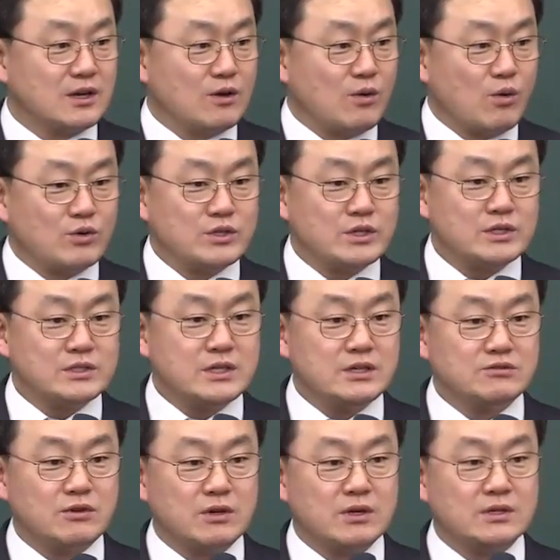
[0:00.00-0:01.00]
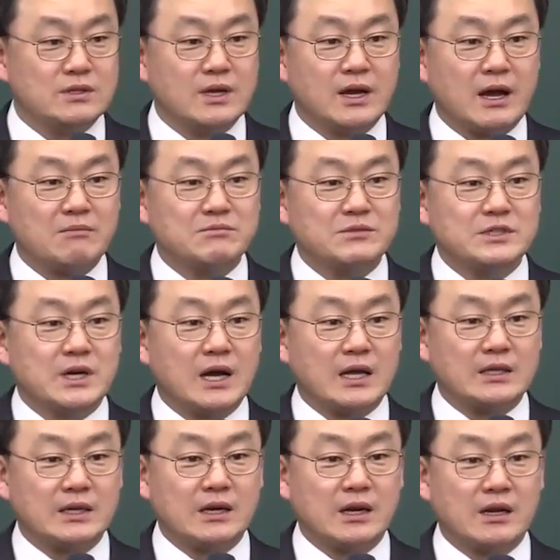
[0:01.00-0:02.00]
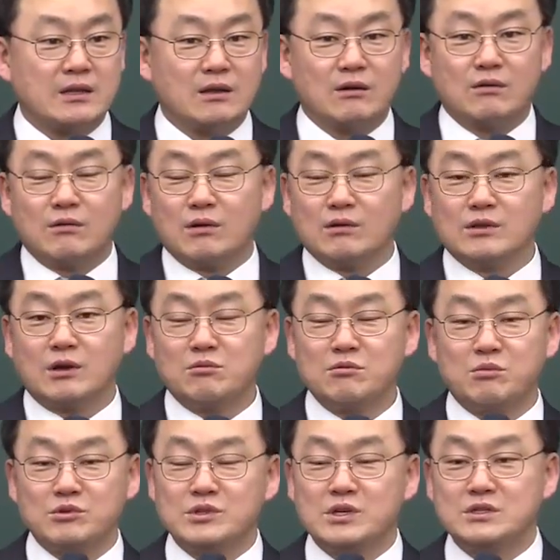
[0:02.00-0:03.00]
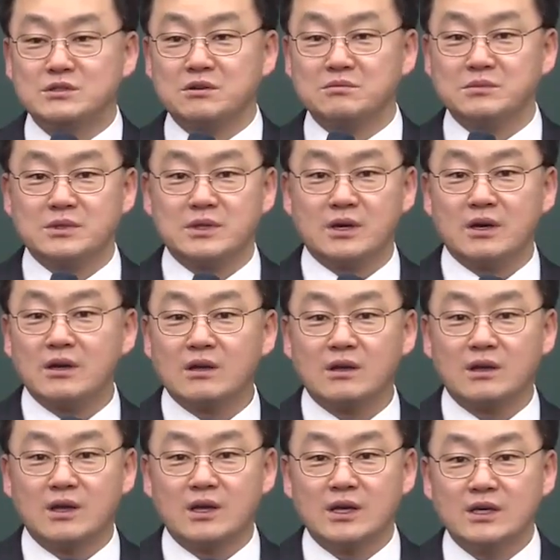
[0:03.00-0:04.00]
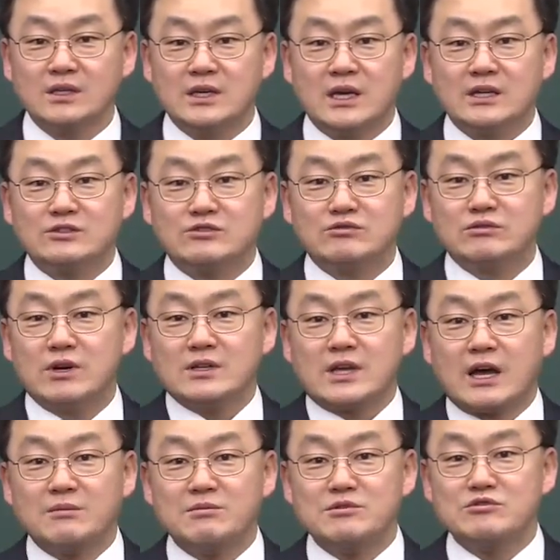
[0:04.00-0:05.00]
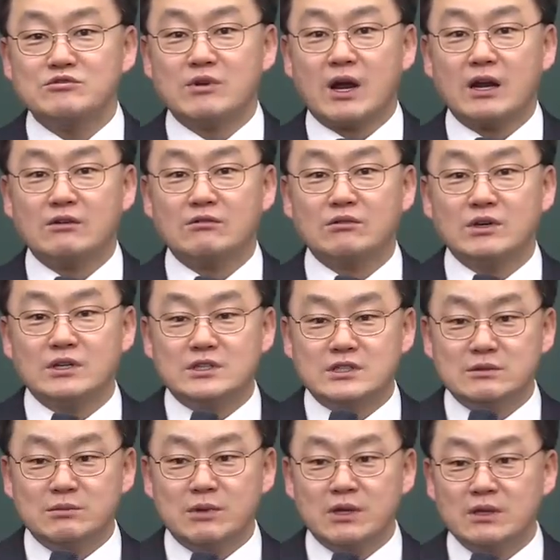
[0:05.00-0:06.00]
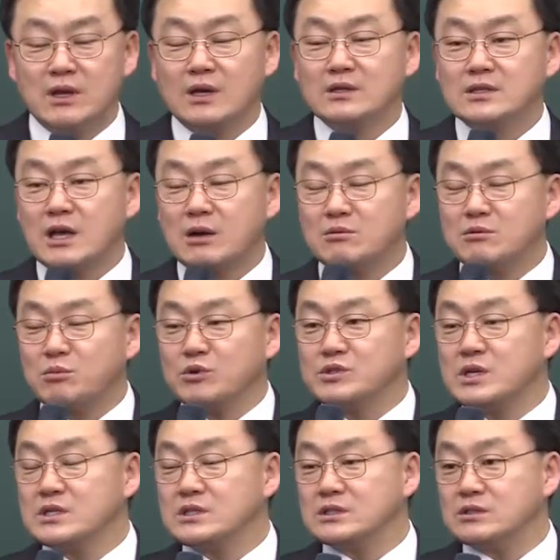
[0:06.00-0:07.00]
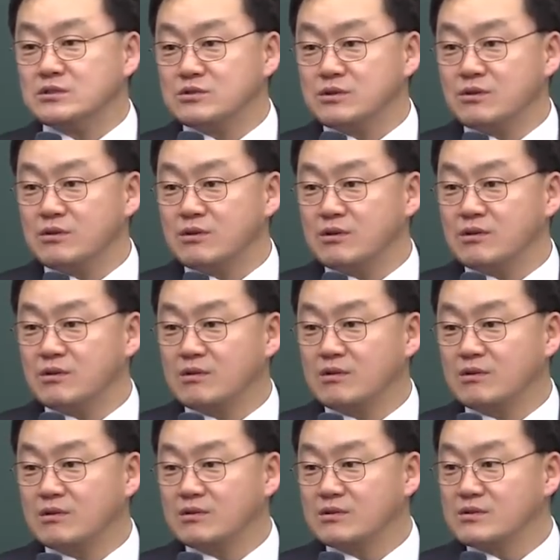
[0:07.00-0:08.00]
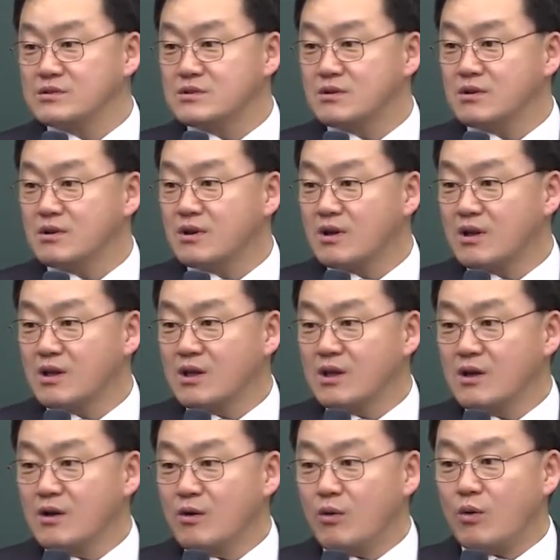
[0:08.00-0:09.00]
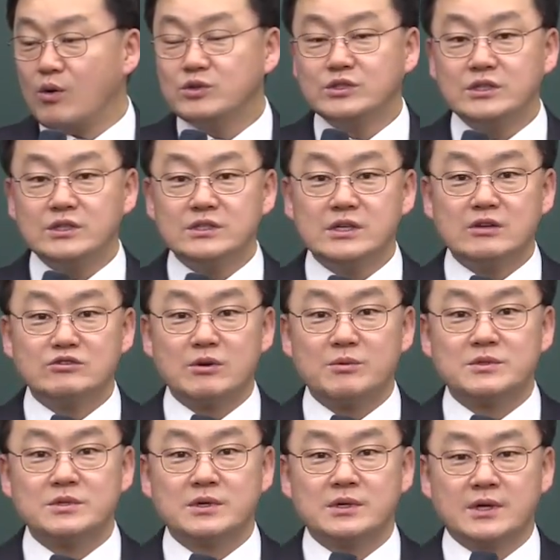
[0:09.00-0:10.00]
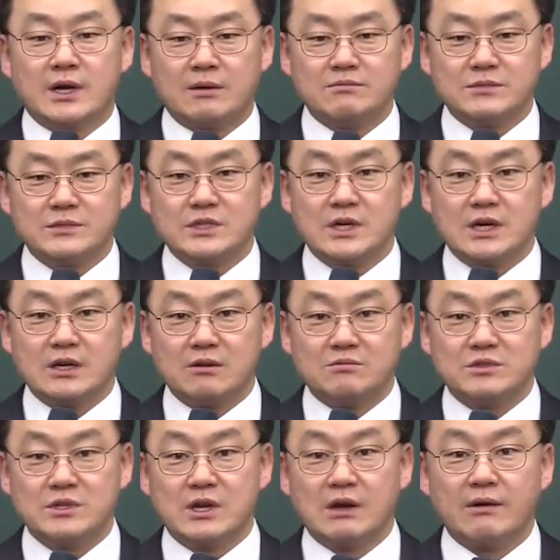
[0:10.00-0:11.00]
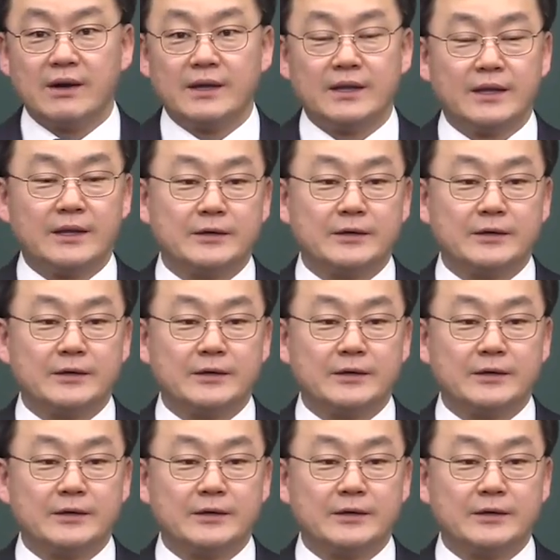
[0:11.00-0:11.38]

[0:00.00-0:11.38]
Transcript: 오직 예수하는데 감사가 아니라는다고 답을 못 찾은 겁니다 예수가 답인 줄 알고 있지만 답을 못 찾은 거죠 그렇죠 오직 예수하면서 감사가 넘쳐 나와야 돼요